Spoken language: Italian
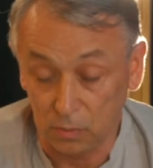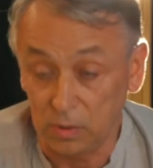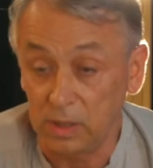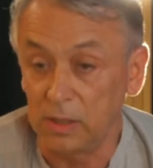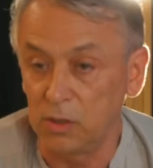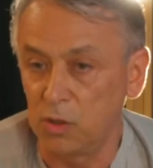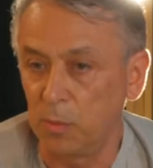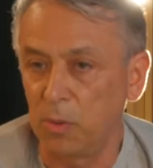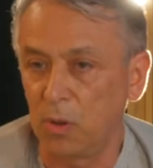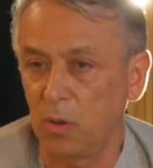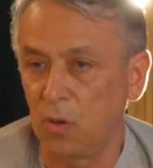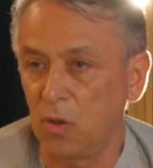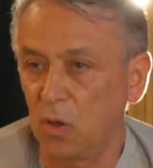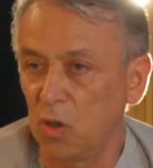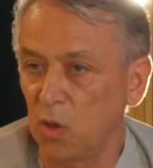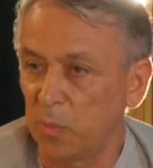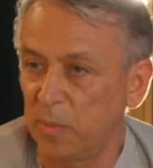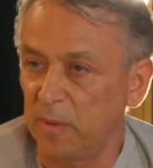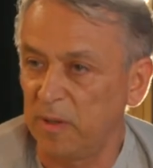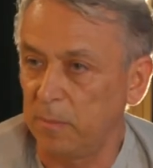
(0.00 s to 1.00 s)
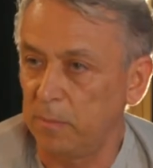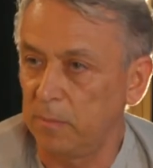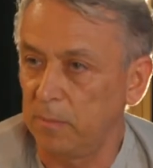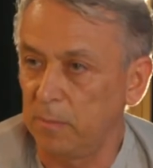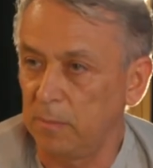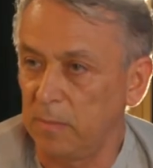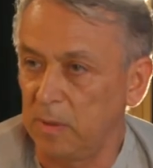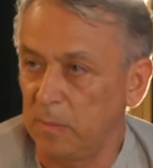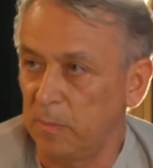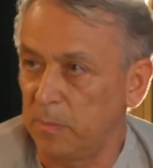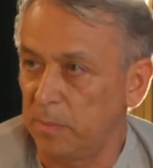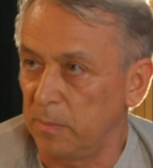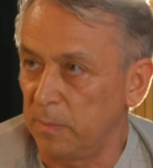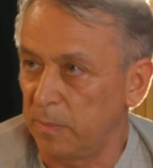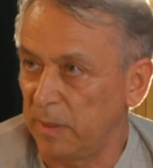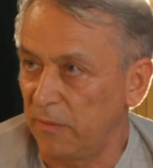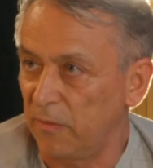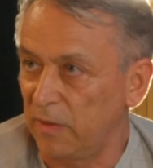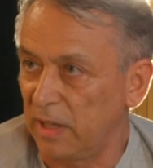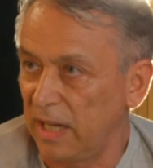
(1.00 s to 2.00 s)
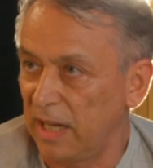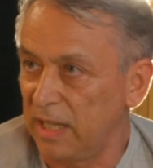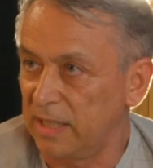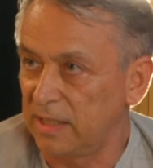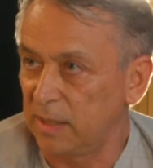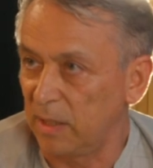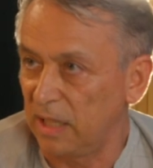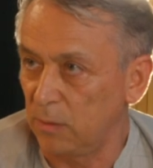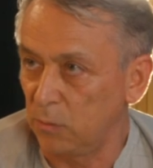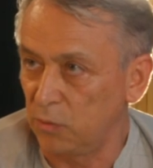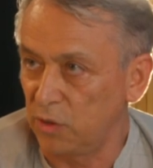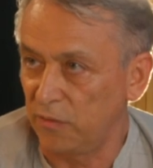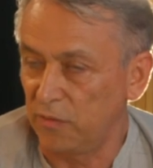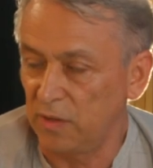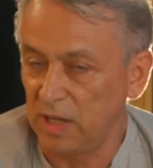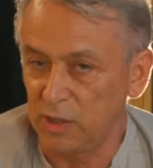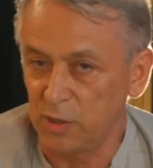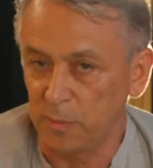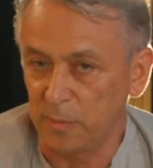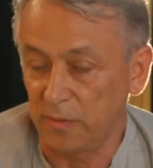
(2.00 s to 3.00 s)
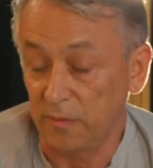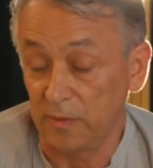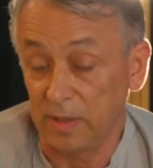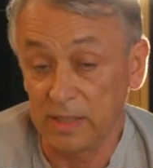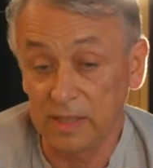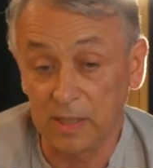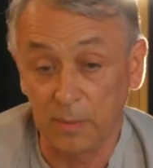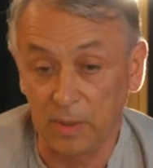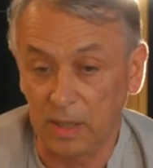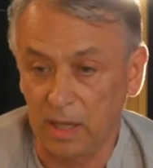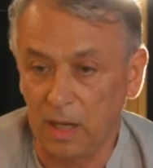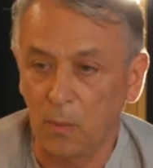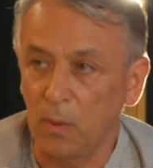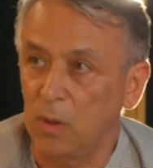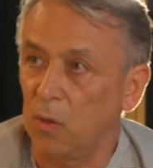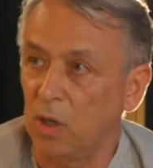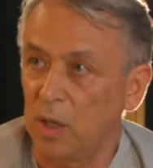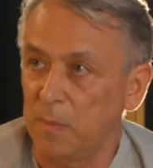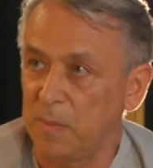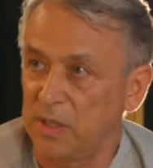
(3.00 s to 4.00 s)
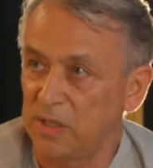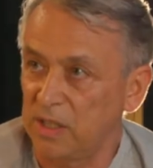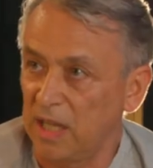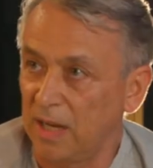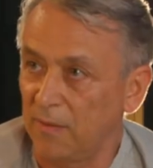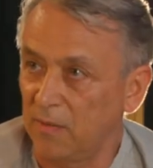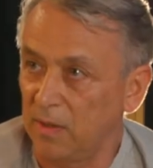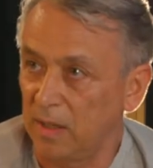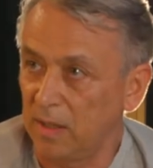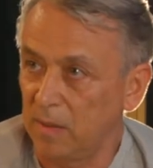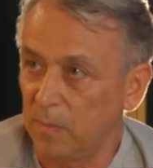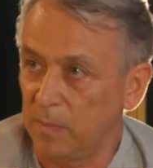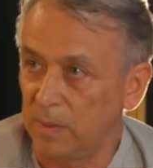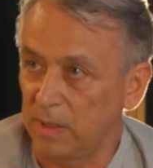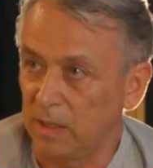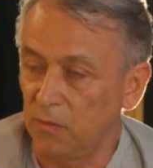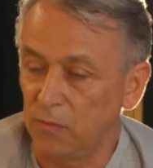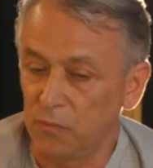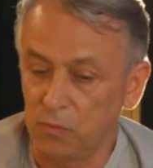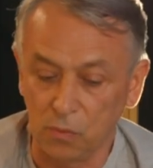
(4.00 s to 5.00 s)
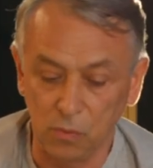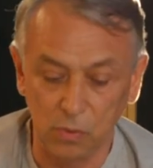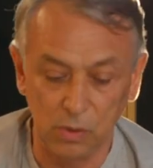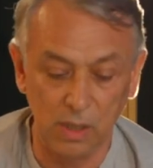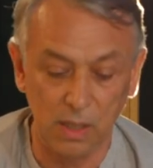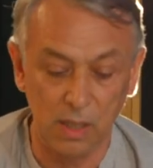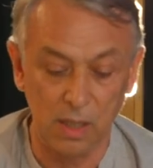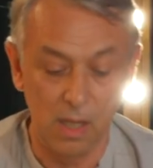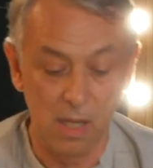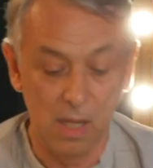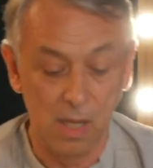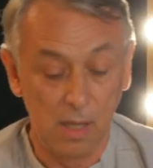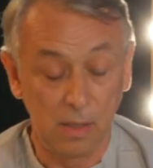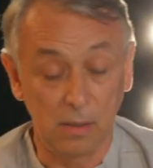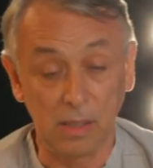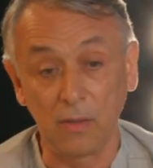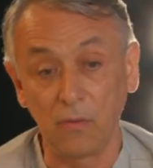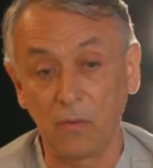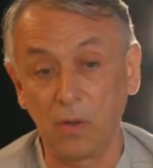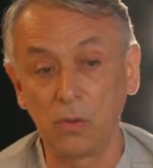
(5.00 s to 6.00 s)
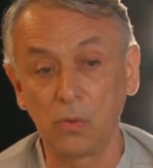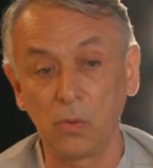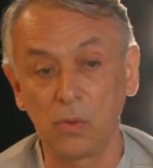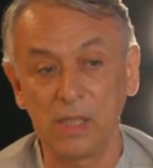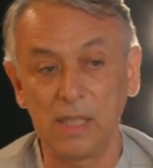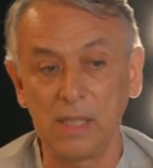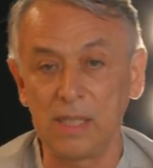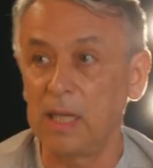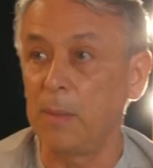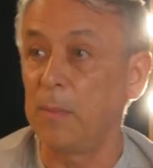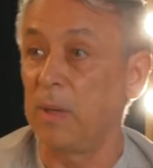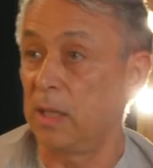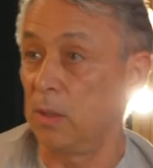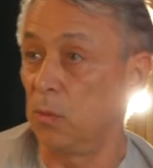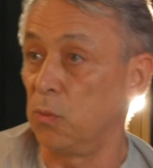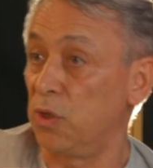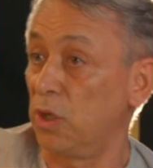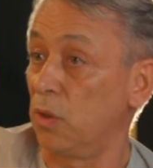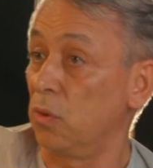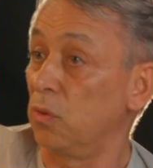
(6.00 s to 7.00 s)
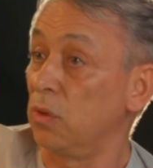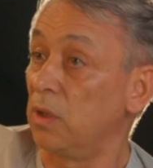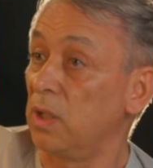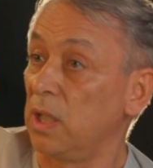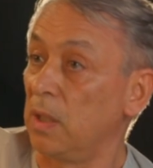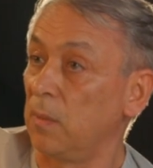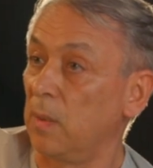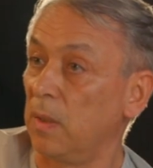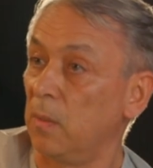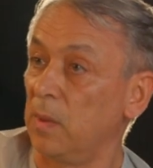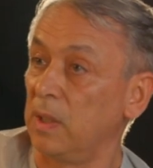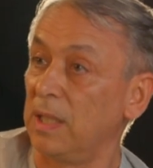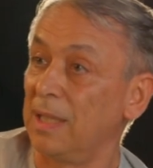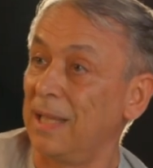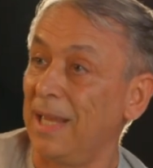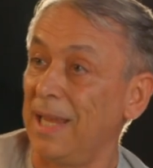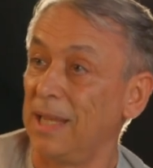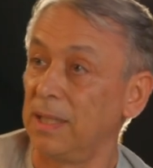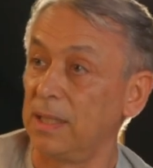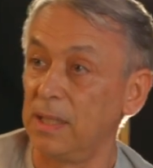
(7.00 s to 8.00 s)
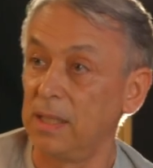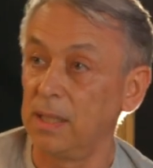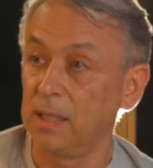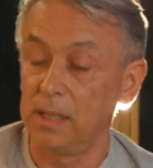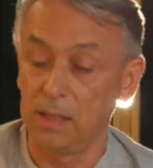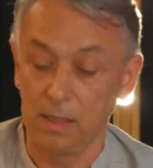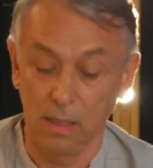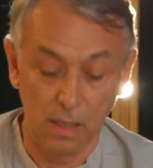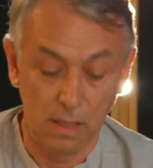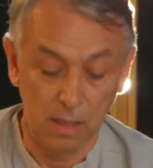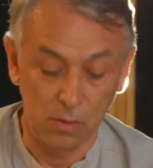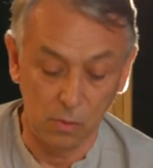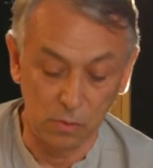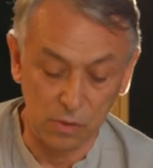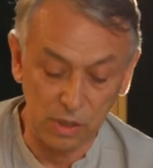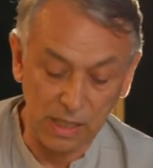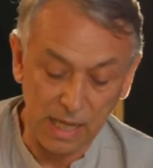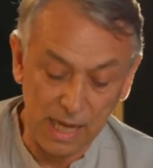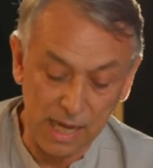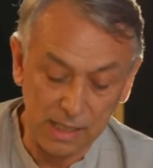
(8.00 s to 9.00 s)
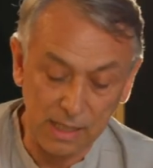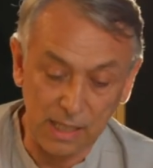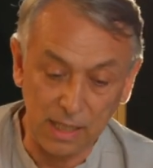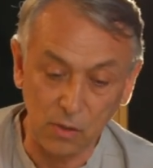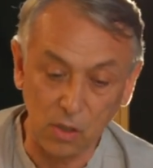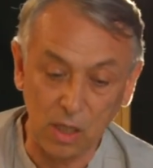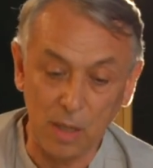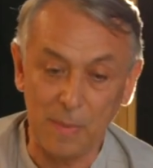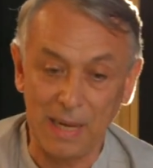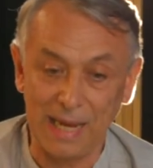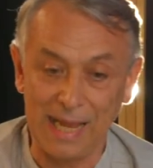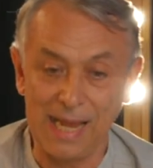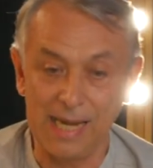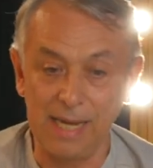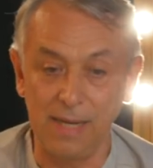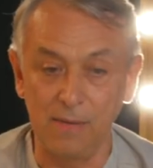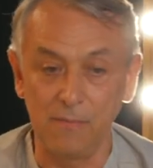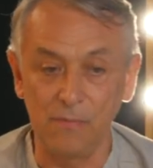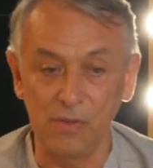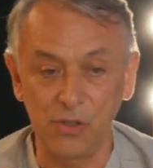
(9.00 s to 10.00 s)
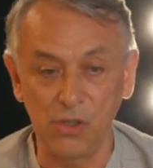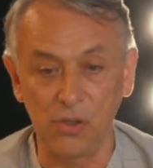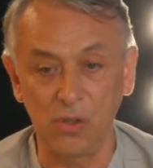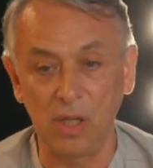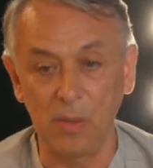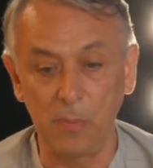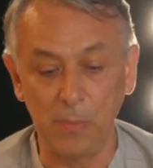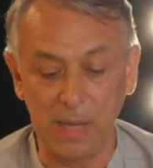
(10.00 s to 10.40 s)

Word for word: utilizzo Broncolor per, in preferenza, luci flash in preferenza perché è quello che mi serve per il food, talvolta utilizziamo anche luci continue, quindi okay, LED, LED, luci LED, allora magari vicino al